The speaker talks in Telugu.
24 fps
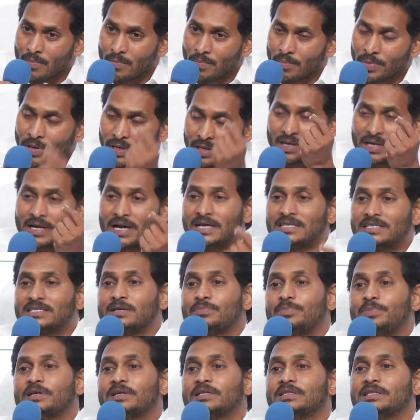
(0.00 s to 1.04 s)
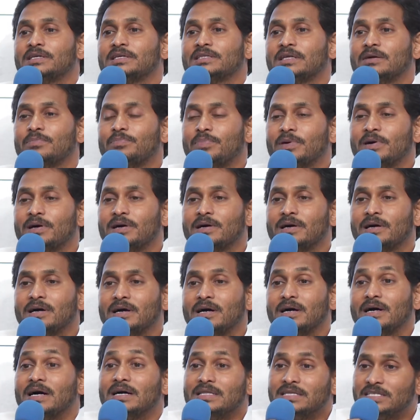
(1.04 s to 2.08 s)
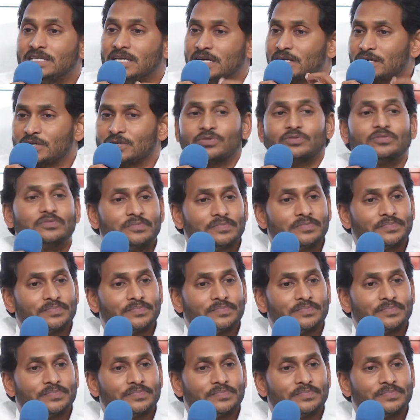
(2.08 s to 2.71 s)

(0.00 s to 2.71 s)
మీరు కష్టపడితే తప్ప అది జరగదు